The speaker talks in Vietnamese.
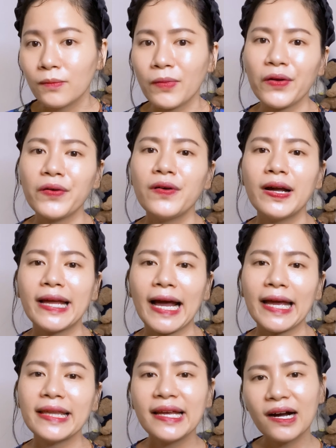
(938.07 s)
Mọi người
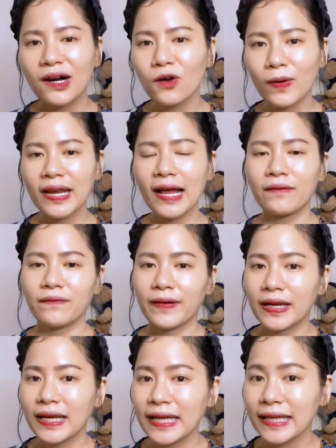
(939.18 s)
hãy nhớ quay lại
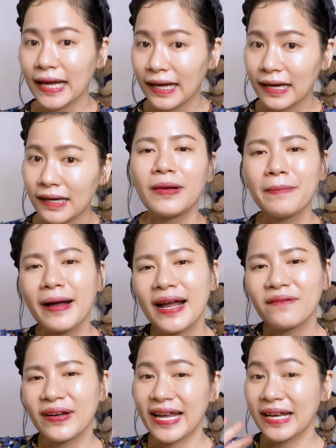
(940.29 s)
với Ly nha. Bye
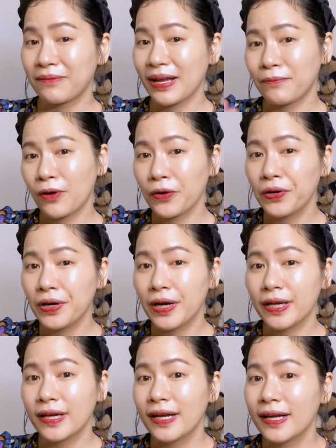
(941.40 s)
bye và hẹn gặp lại mọi
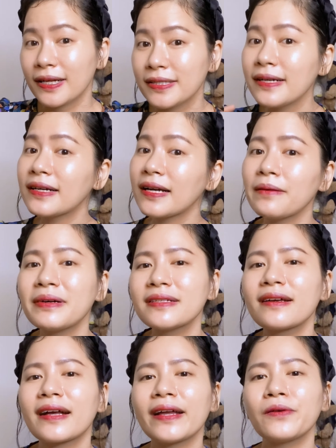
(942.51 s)
người. Trước khi mà
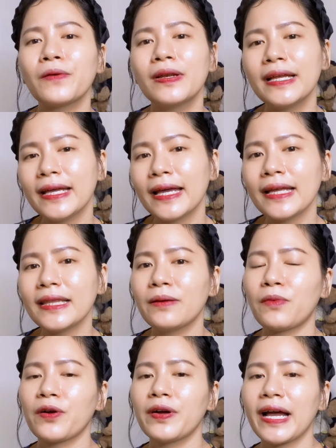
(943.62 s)
rời kênh của Ly ấy, thì
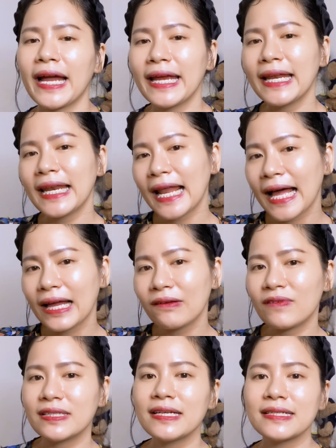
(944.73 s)
mọi người hãy like
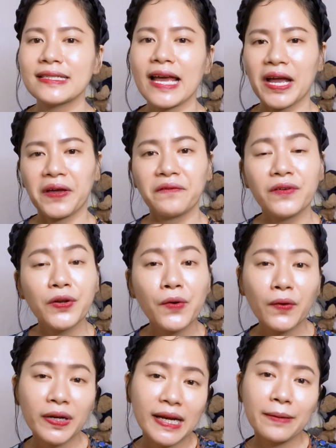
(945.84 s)
và chia sẻ cái
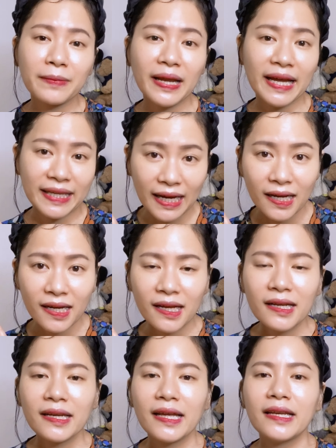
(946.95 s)
video clip này nhé,
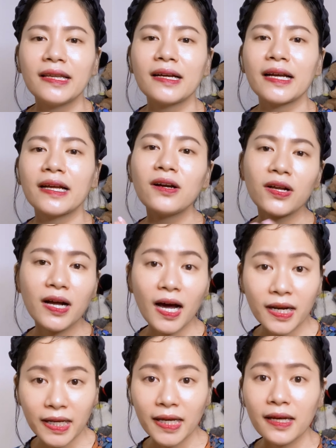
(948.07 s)
đến những cái người
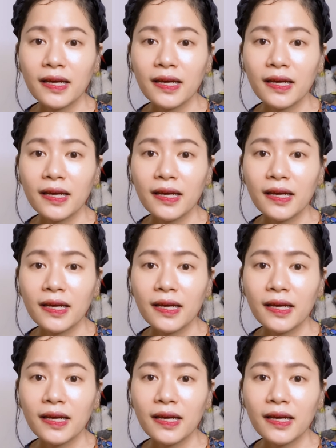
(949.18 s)
cần ấy.